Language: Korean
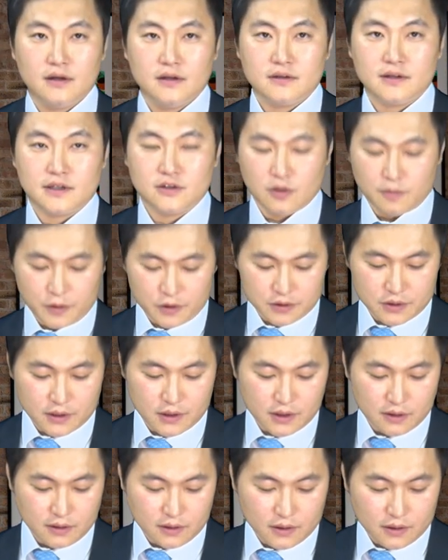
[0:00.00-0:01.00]
다섯
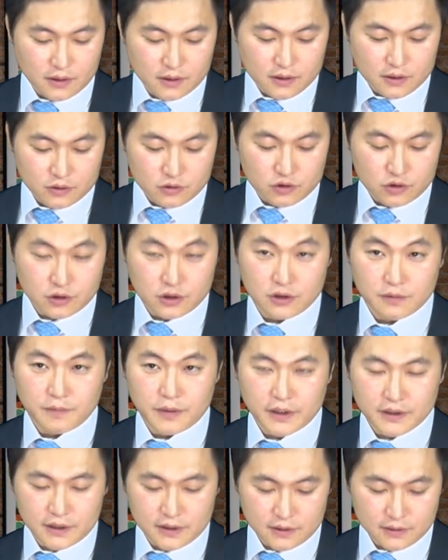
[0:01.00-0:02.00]
번째,
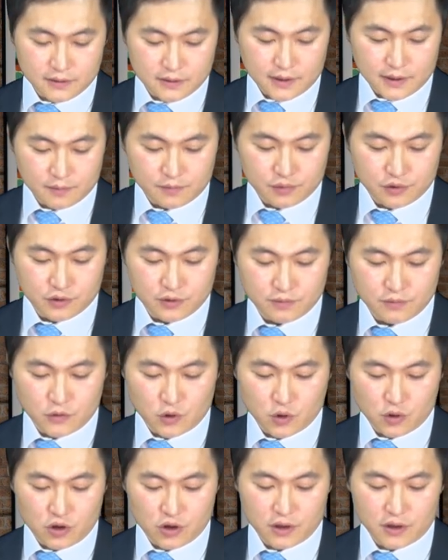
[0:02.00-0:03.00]
취급하는 상품
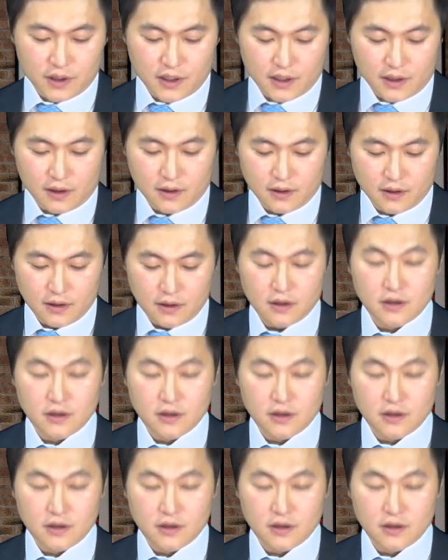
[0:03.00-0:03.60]
용역이나